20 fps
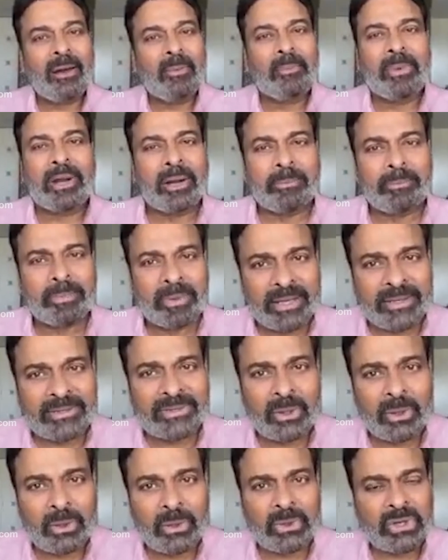మన
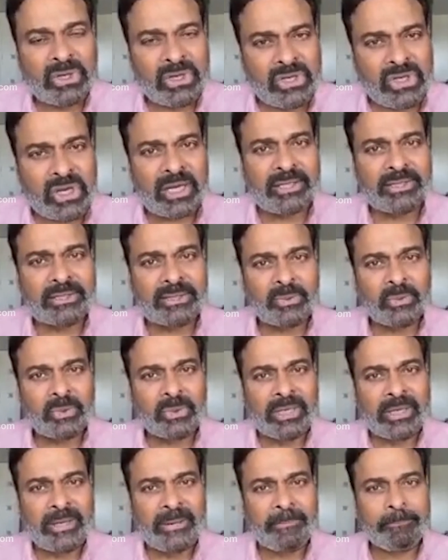ప్రయత్నంలో నిజాయితీ
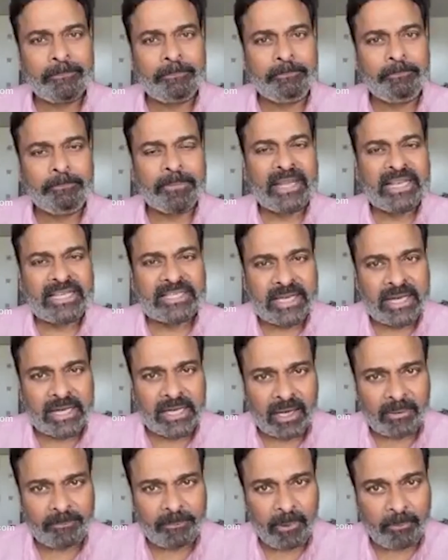ఉండి
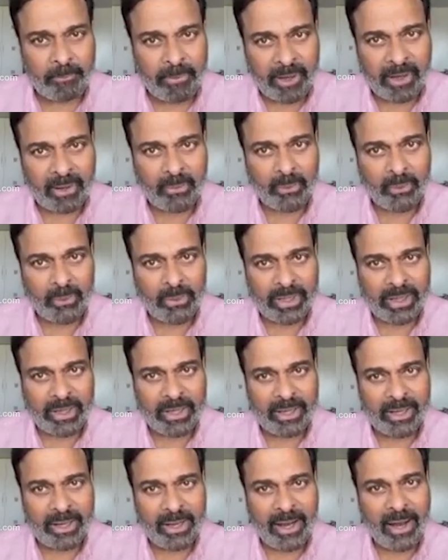సంకల్ప బలం ఉంటే
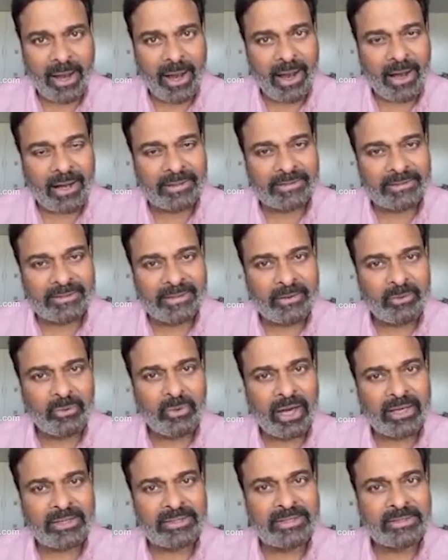ఆ దేవుడు
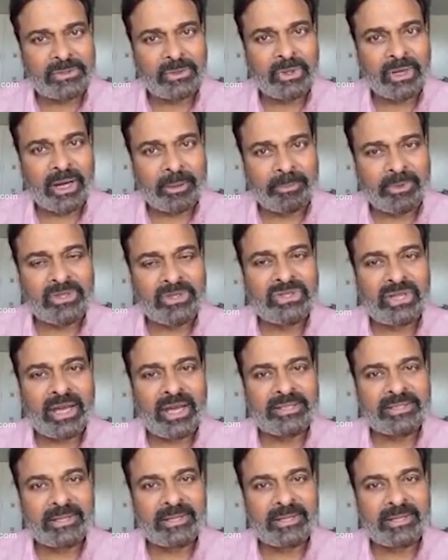ఆశీస్సులు లభిస్తాయని